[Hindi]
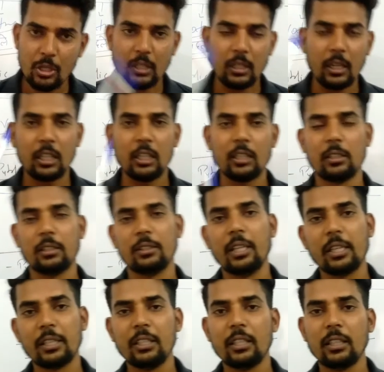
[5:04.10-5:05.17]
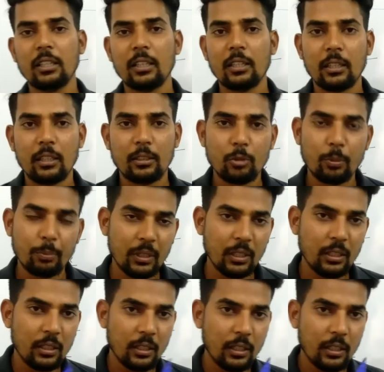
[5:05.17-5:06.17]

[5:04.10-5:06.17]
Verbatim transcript: जानकारी देखनी है जो अपने